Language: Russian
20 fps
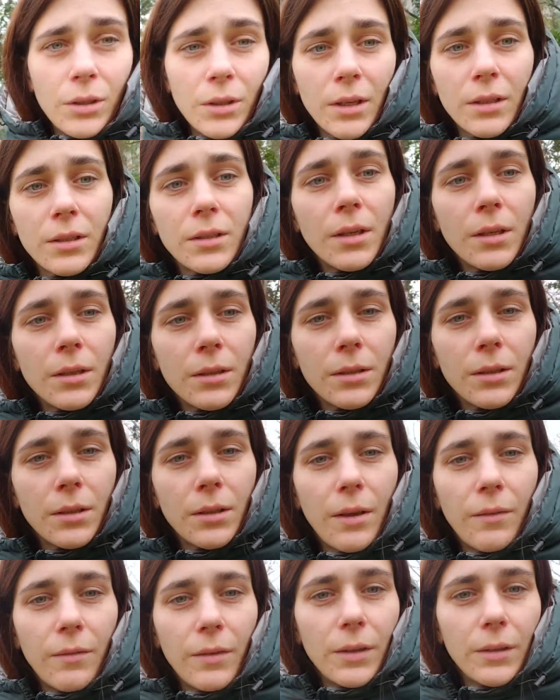нас не
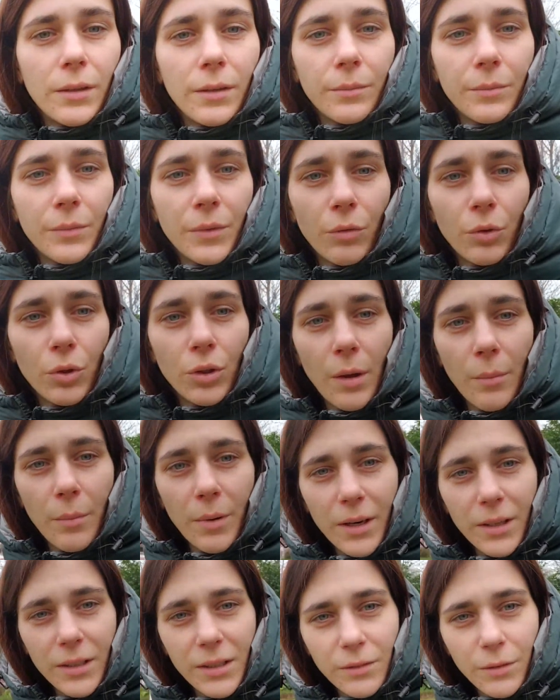остановило. Ну, вон там
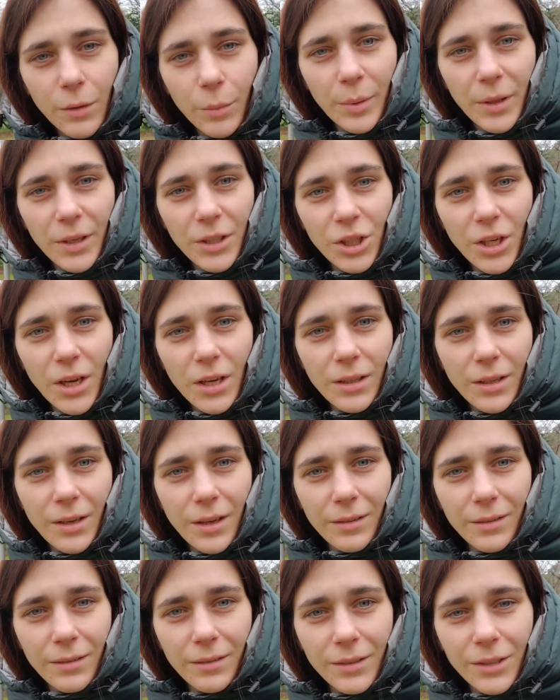красивая
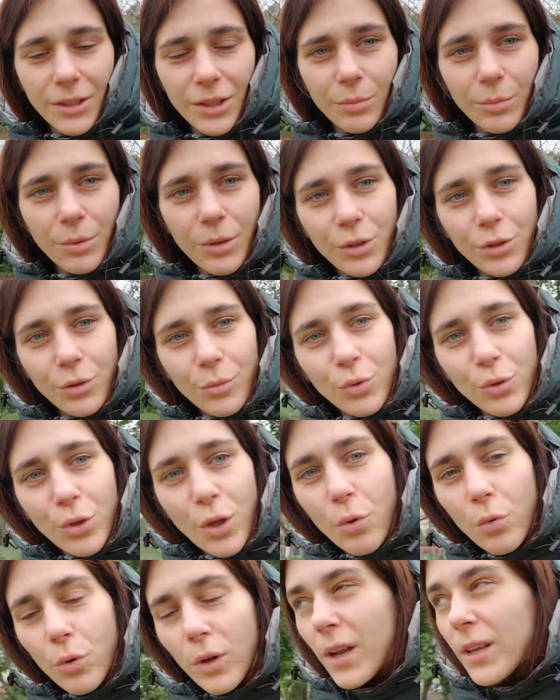площадка. Сейчас мы идем
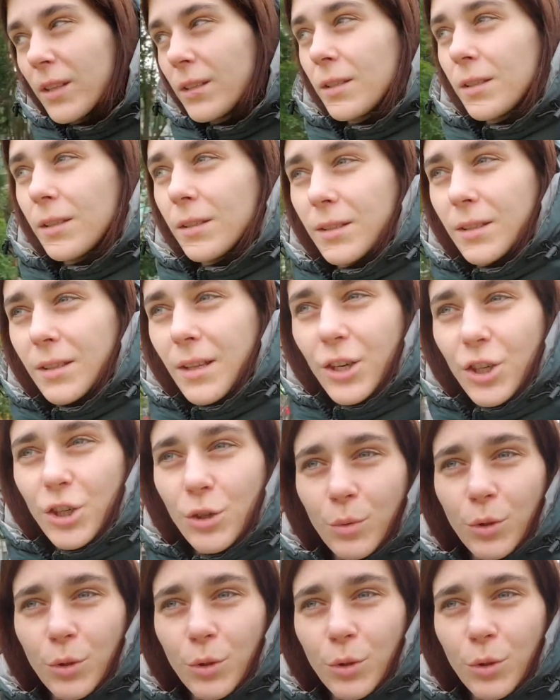туда гулять с нашими